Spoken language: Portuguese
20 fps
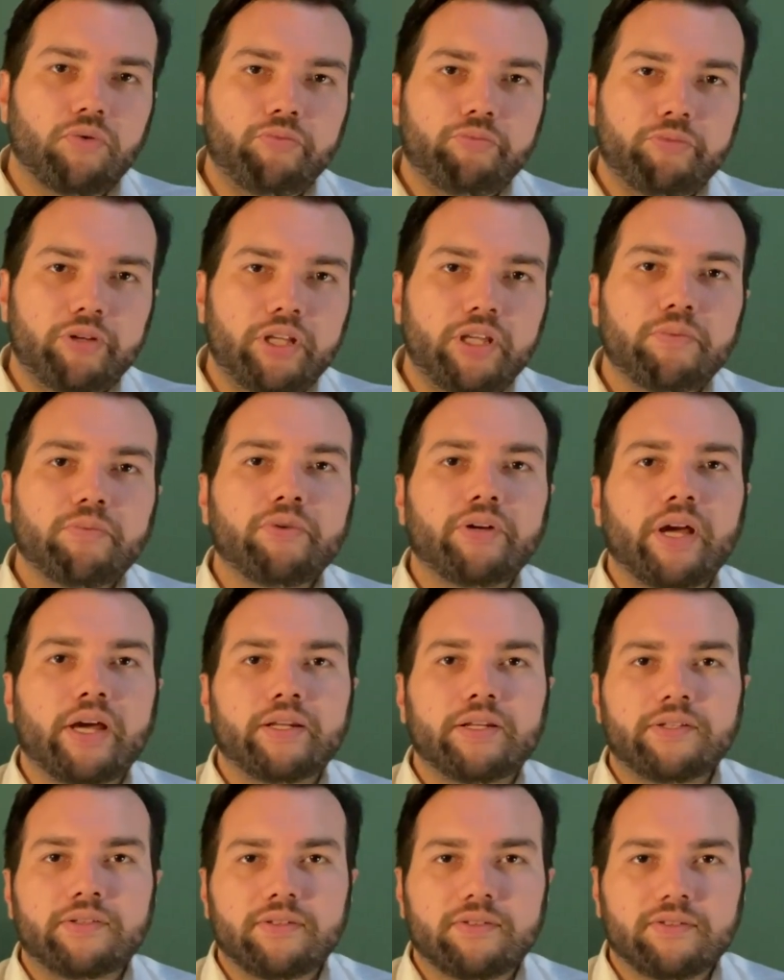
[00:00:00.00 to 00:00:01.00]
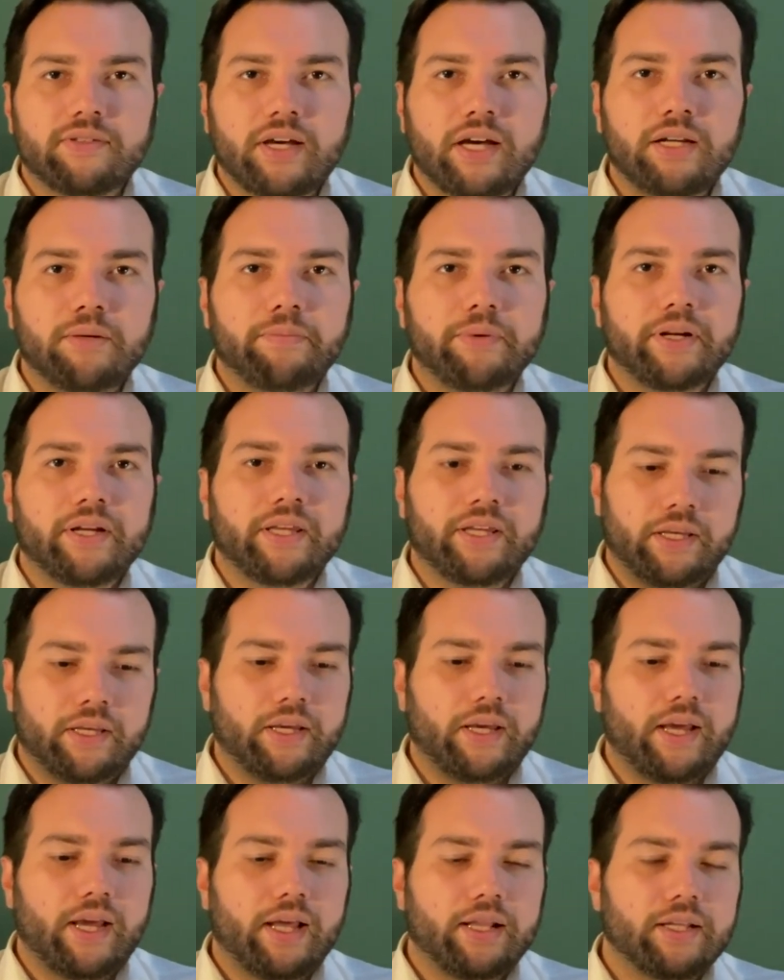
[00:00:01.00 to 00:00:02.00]
o mínimo que é necessário para
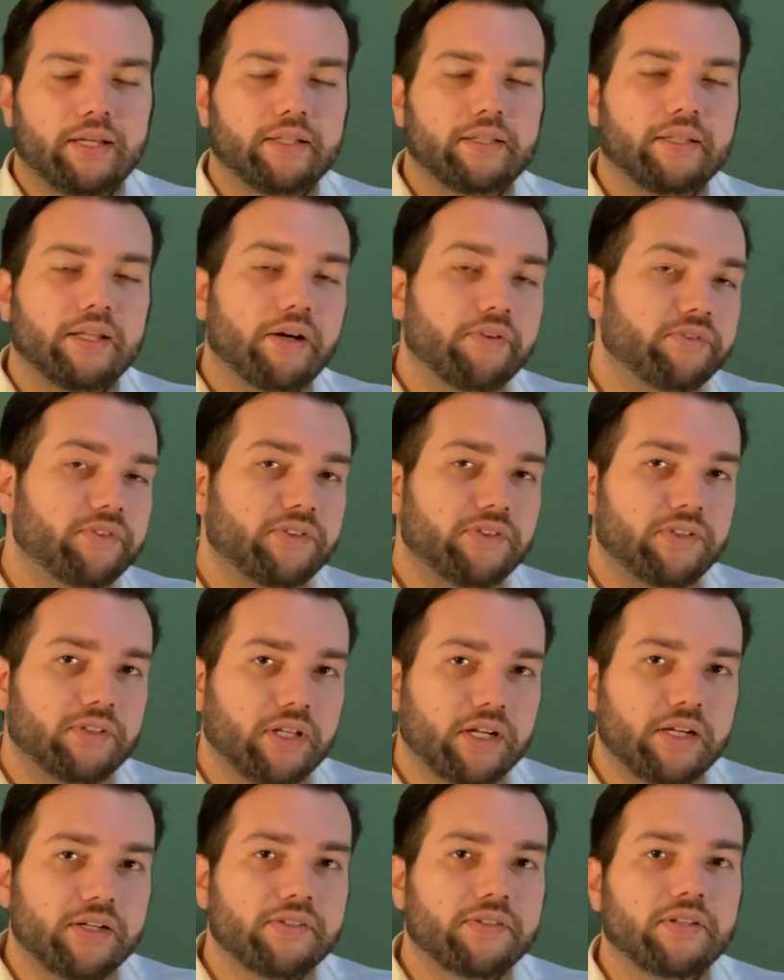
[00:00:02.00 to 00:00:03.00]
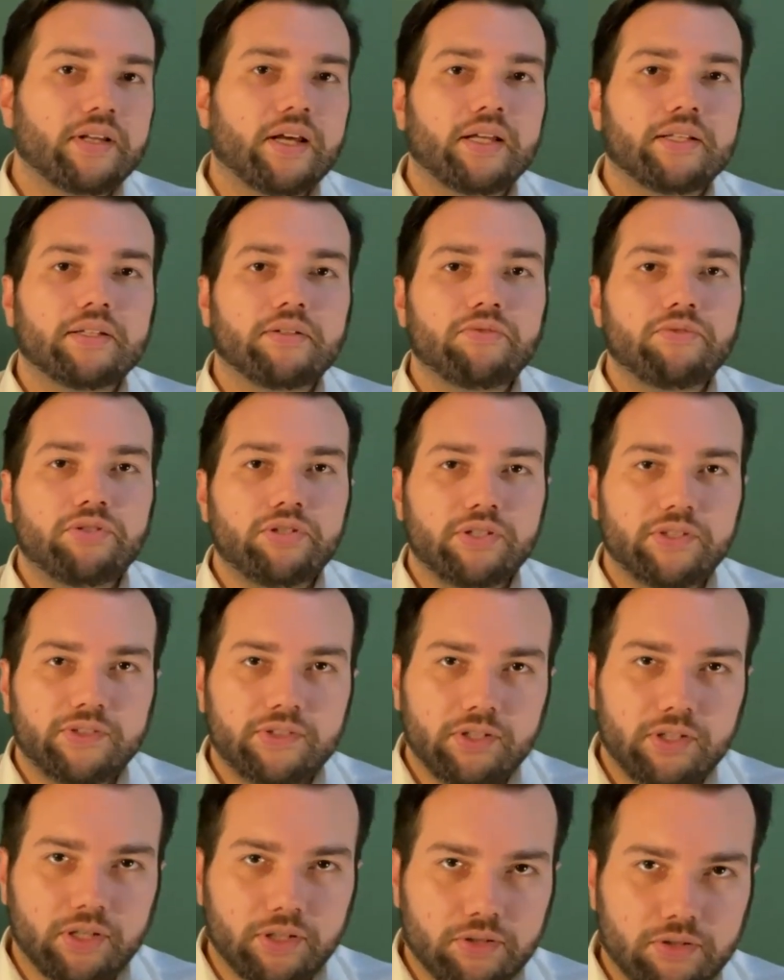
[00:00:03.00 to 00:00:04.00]
que ela não se sinta cansada no dia
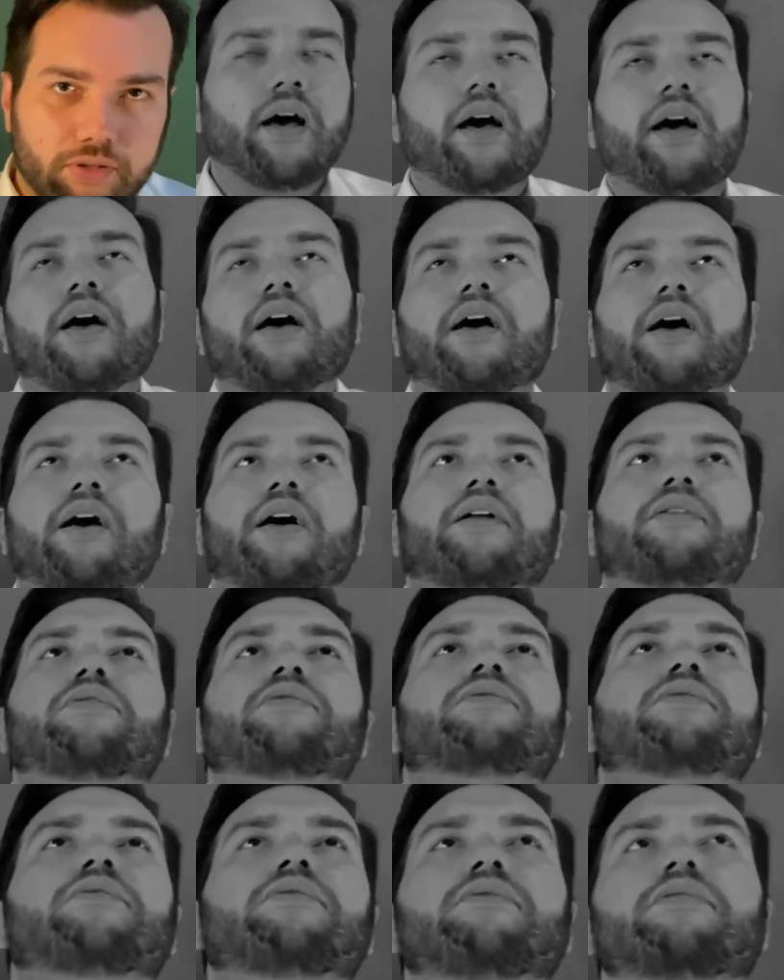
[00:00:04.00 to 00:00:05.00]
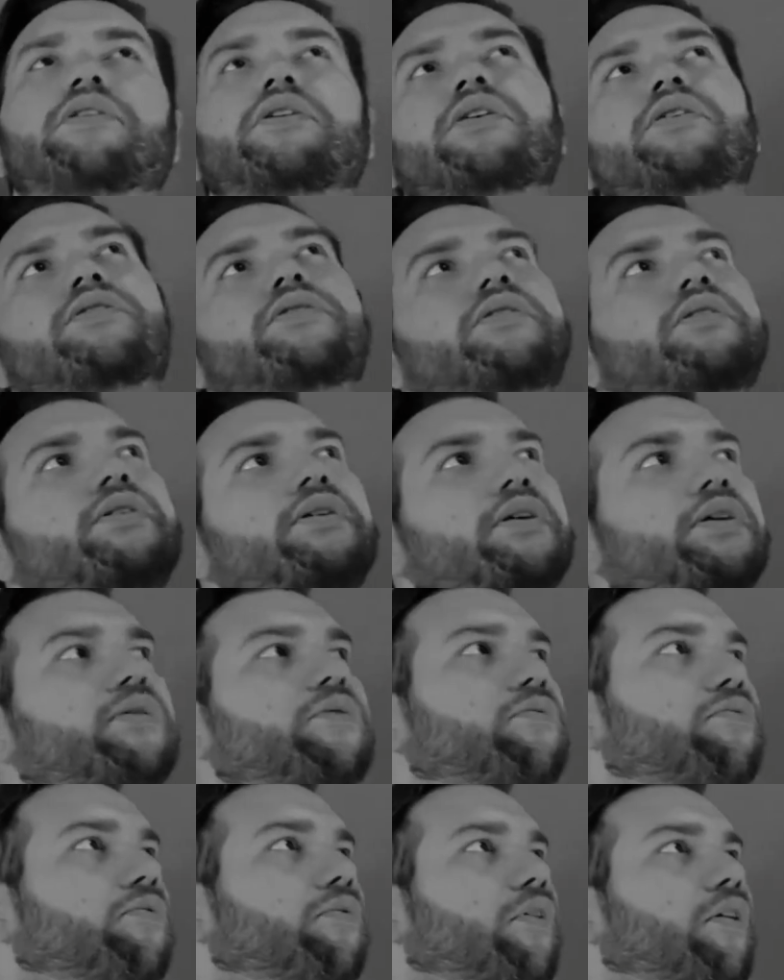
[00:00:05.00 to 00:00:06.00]
seguinte. Ah, doutor Luigi,
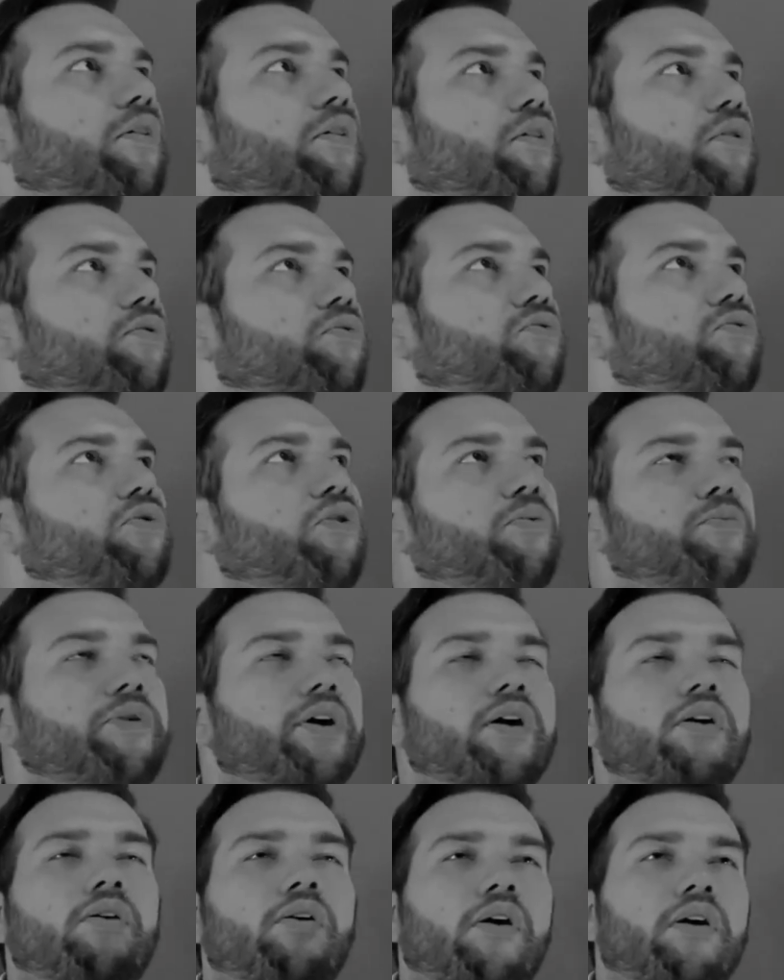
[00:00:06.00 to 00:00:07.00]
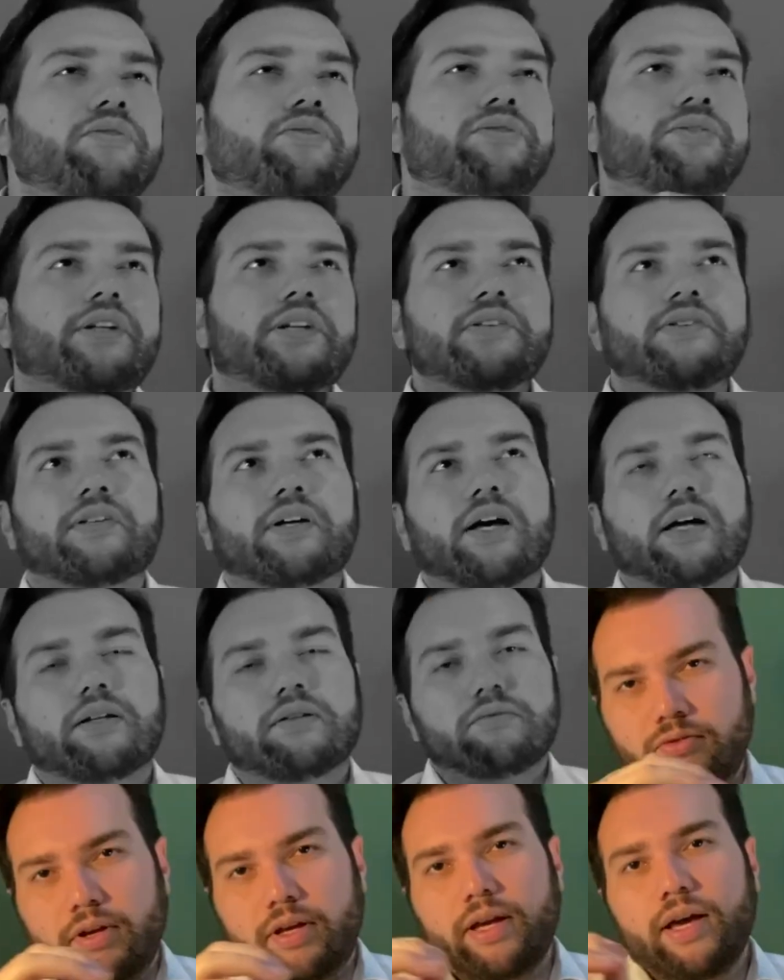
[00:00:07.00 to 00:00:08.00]
eu, eu durmo e acordo
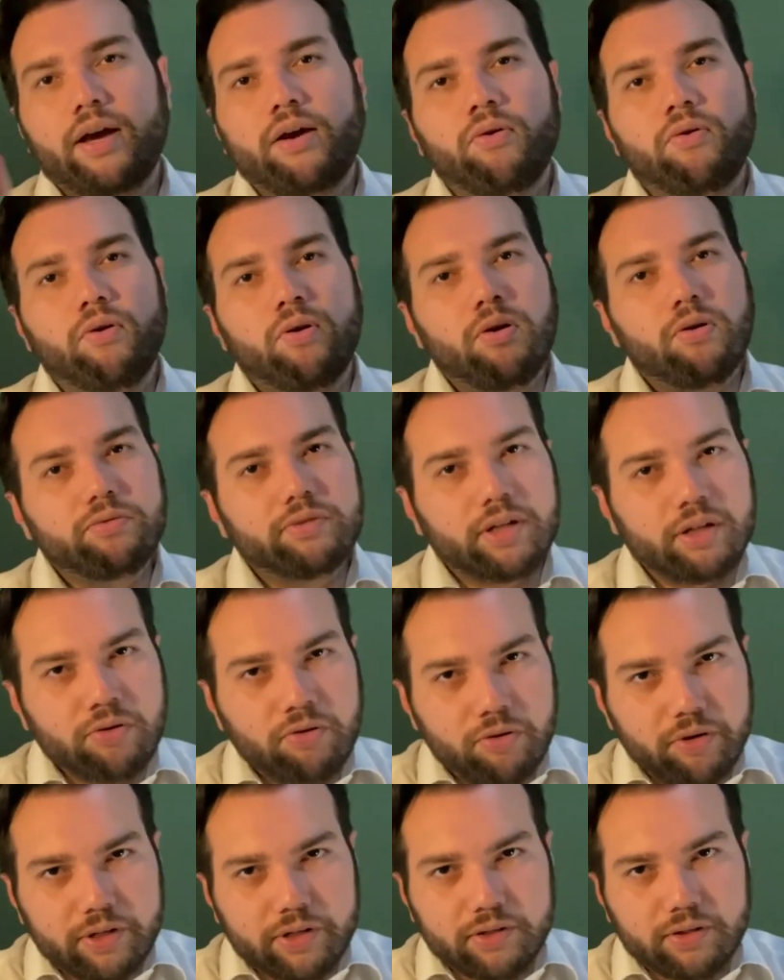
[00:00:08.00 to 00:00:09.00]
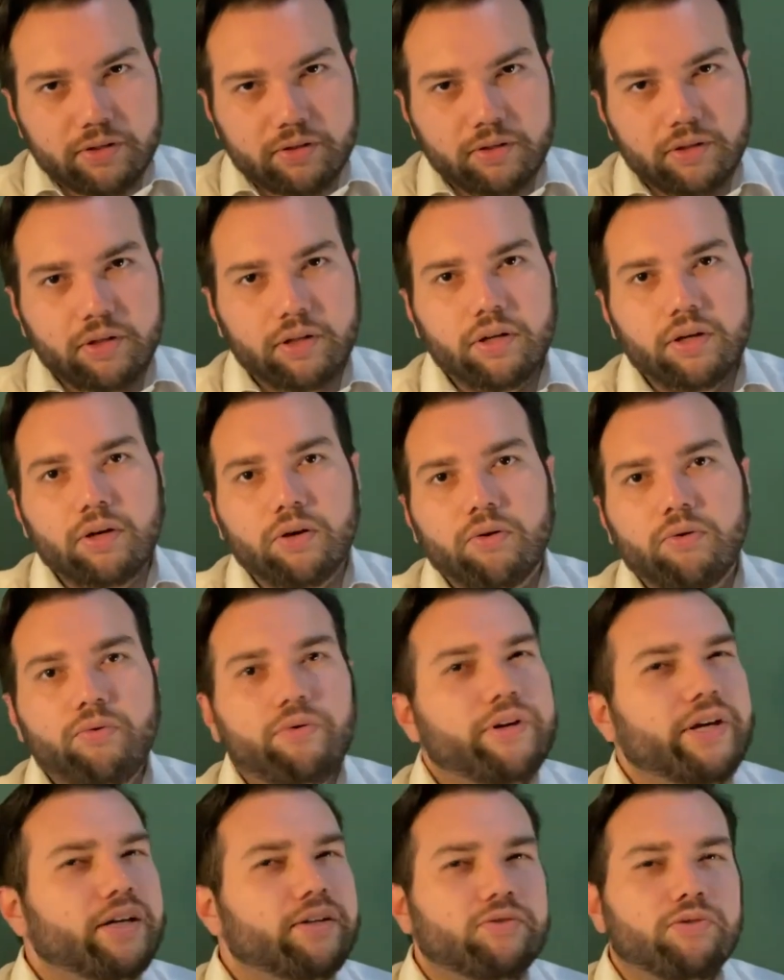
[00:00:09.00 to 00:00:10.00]
estressado. Isso aí é outra coisa.
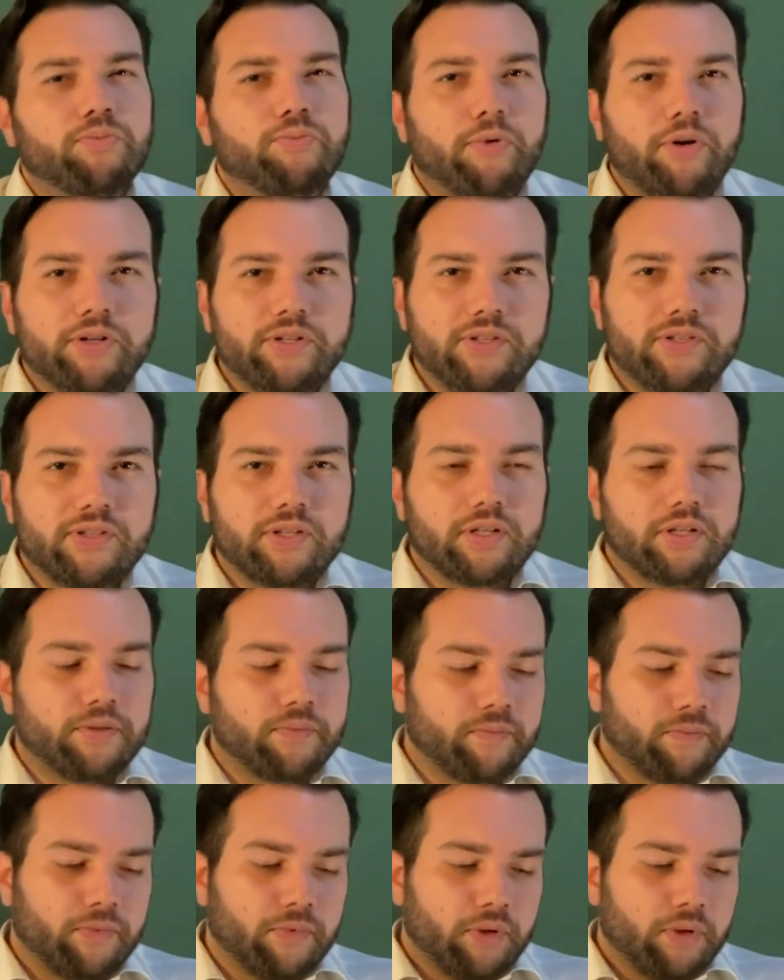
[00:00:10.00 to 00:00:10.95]
O que, que isso pode ser?